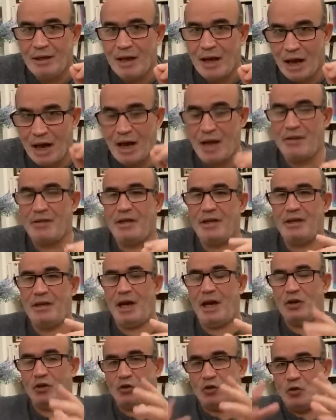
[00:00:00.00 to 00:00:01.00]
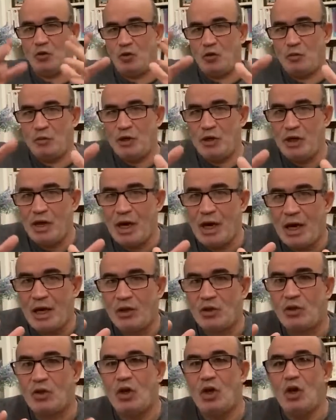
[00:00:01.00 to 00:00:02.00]
هذه يحسدوك من
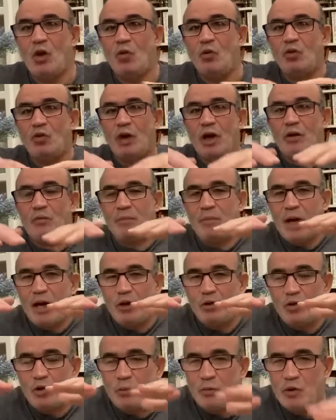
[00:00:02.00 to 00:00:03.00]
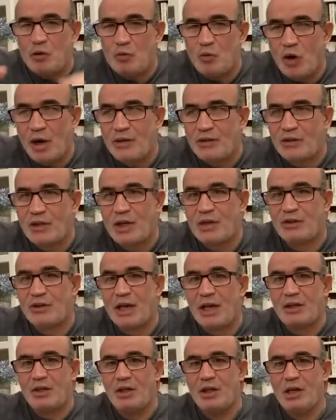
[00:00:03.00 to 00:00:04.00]
الناس وراكم راح تبنوا
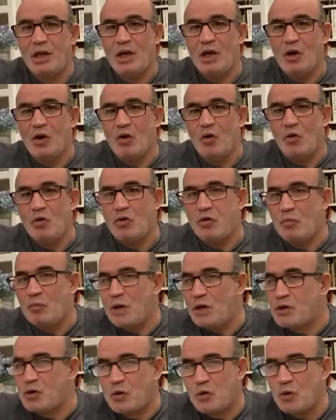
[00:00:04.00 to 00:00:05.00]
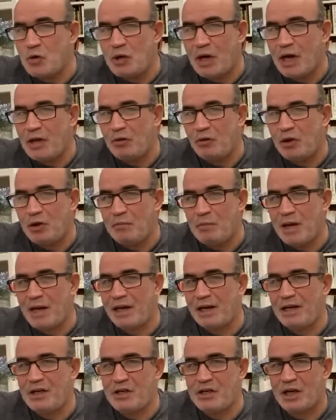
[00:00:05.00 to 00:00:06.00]
مؤسسات ثم شكون هذو لي
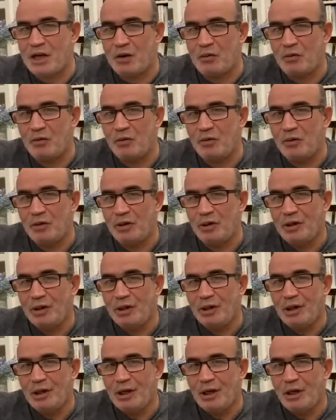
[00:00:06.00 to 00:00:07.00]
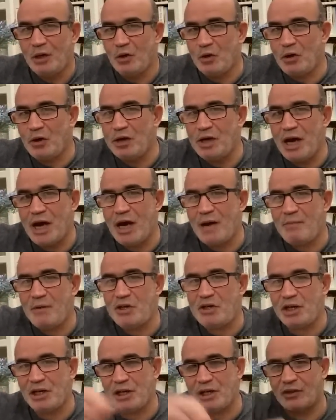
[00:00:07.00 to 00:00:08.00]
مير اللي جاو يروح ناهب
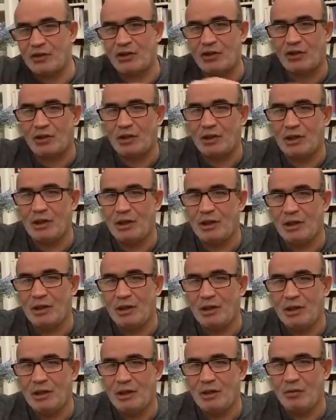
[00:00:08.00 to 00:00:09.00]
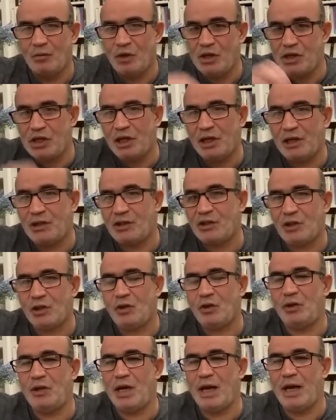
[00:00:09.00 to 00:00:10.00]
يجي لص ويجي لص
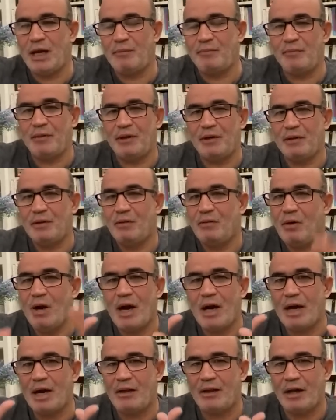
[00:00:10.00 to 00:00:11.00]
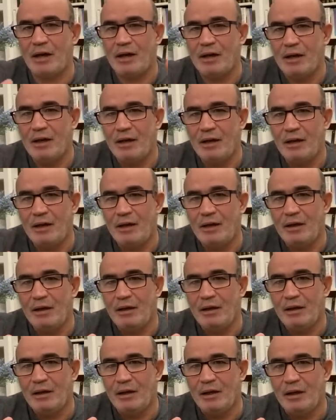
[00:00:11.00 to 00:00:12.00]
يروح ناهب وهكذا
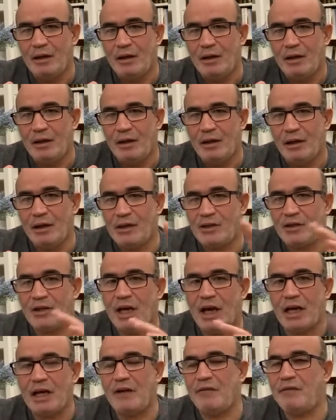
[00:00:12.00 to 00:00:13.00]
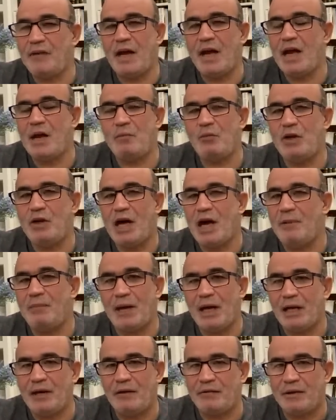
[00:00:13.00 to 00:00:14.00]
لص يخلف ناهب
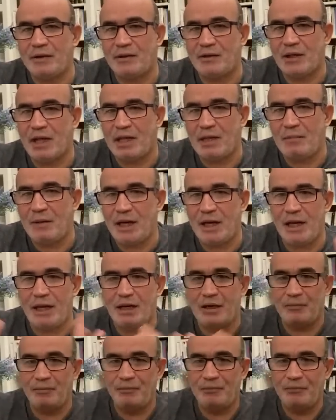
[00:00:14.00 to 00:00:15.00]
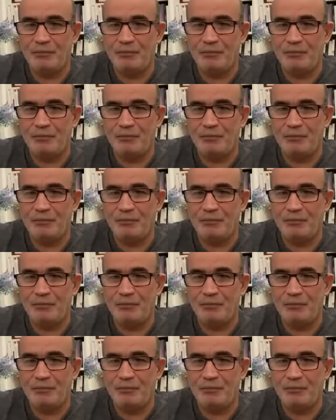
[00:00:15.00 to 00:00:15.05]
وناهب يخلف لص هذا مكان